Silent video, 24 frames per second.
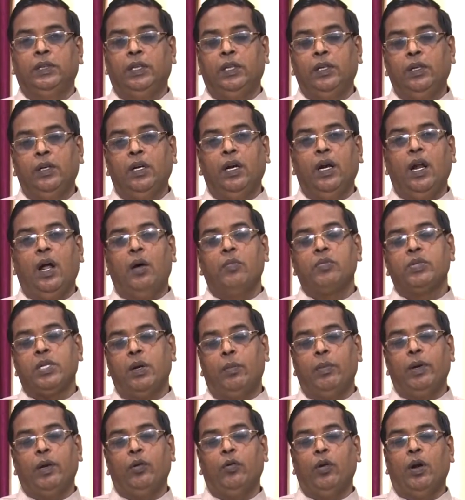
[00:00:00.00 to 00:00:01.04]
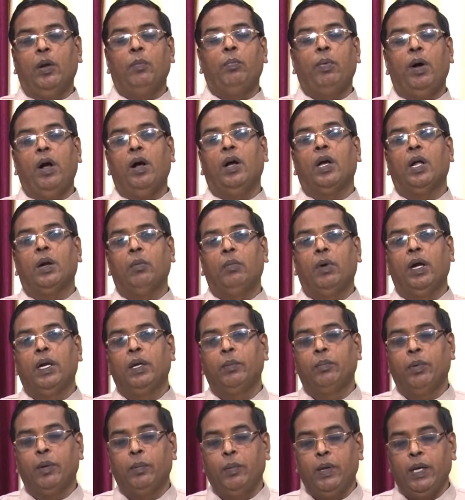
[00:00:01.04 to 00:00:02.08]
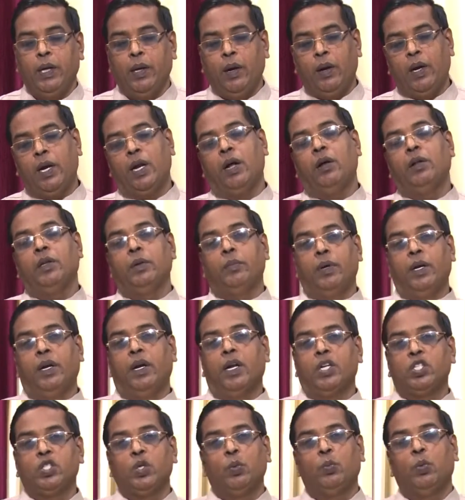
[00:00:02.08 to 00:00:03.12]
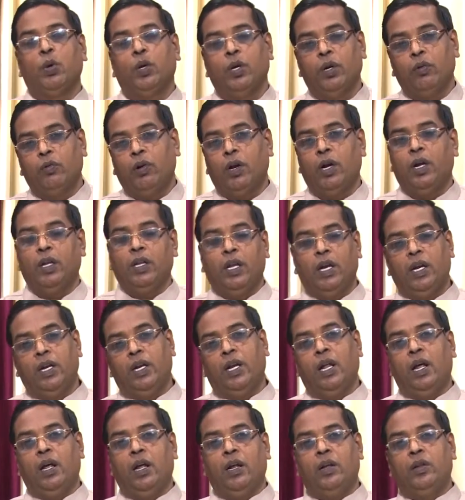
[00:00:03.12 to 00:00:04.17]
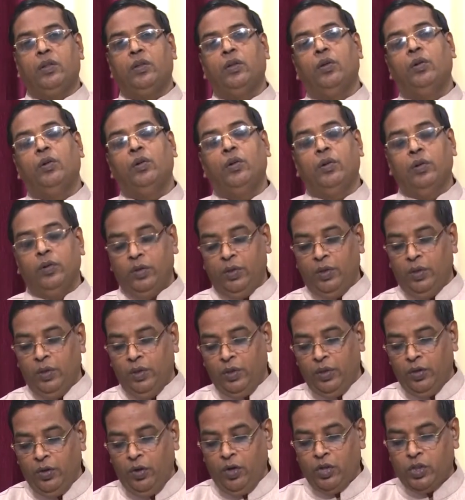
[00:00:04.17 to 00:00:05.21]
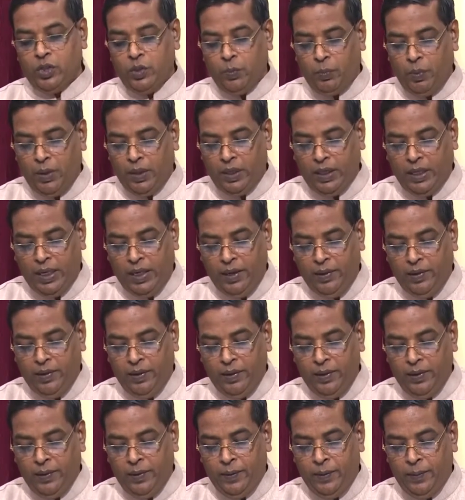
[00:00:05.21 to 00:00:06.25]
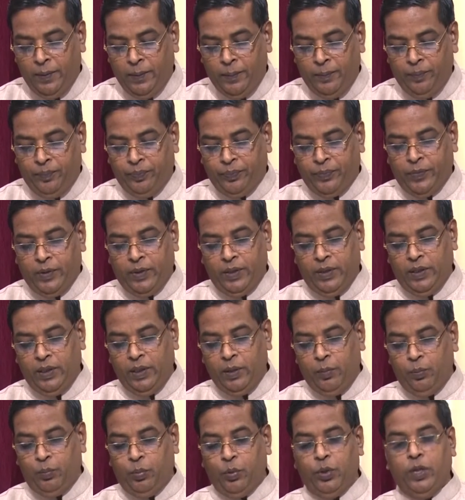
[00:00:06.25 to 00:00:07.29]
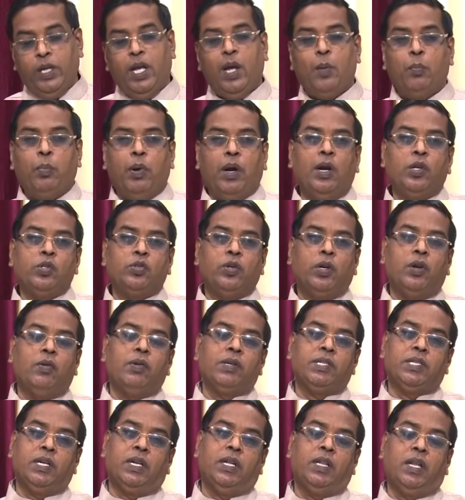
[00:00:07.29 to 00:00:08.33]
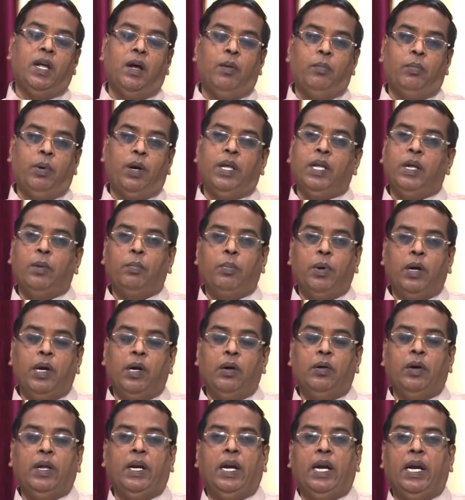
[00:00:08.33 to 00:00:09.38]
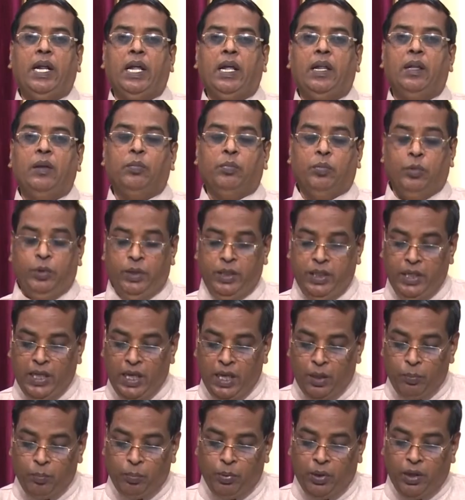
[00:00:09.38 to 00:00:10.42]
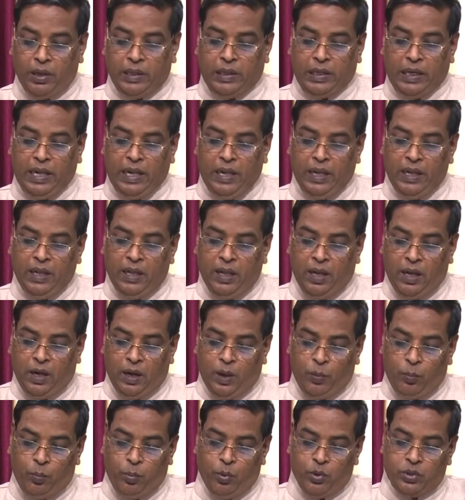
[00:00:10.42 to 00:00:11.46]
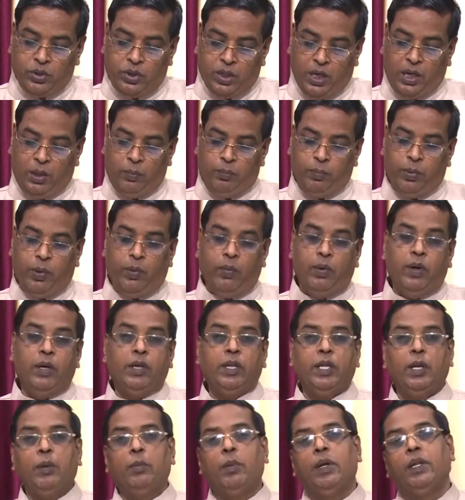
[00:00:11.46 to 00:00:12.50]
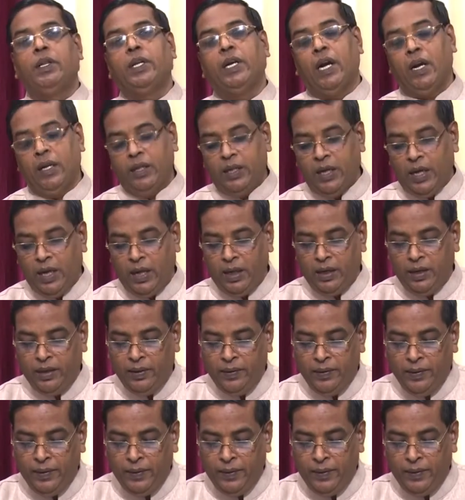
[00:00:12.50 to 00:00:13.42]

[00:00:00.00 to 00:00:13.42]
இன்று நாம் சபைக்குள்ளே பார்க்குறோமா இப்படி யாராவது இப்படி ட்ரெஸ்ஸை போட்டுன்னு உட்காந்தா என்ன அர்த்தம் யோசித்து பாருங்கள் இது புதிய ஏற்பாட்டில் சொன்ன வசனம் தான் பழைய ஏற்பாட்டில் கூட கிடையாது புதிய ஏற்பாட்டில் அப்போஸ் நாயக பவுல் தீமத்துக்கு எழுதுகிறாரு